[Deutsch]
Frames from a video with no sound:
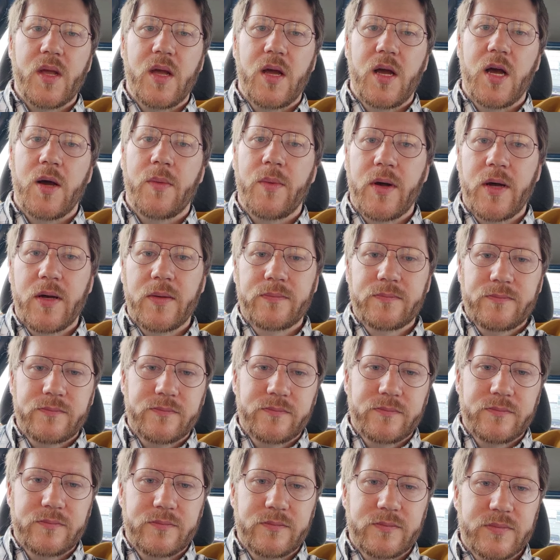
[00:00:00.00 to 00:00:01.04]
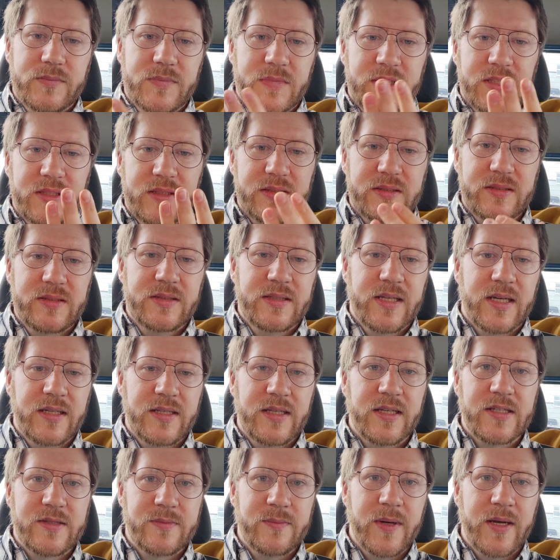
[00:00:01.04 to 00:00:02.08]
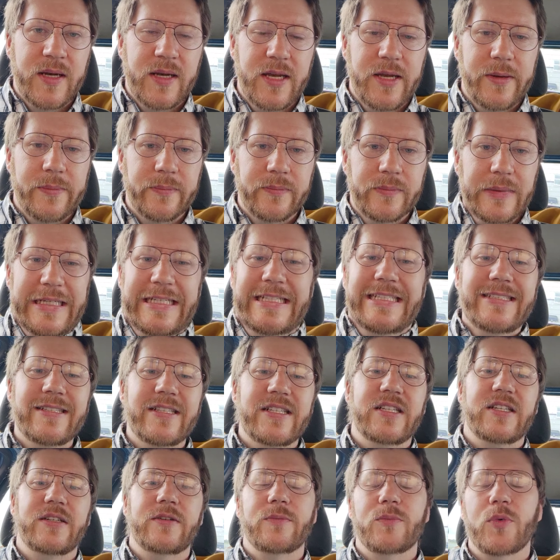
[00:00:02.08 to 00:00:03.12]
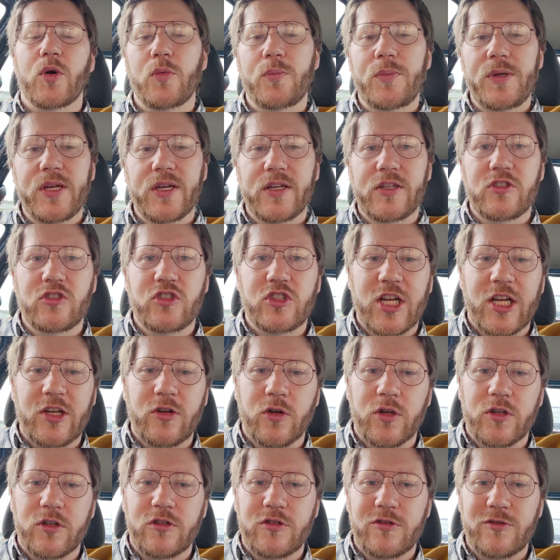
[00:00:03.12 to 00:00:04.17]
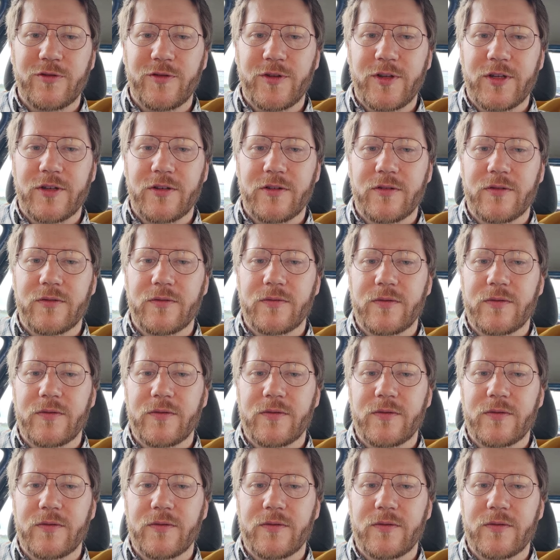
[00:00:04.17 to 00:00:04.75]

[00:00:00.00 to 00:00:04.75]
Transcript: Aber das ist halt jetzt mein Leben. Probieren, Standorte zu finden.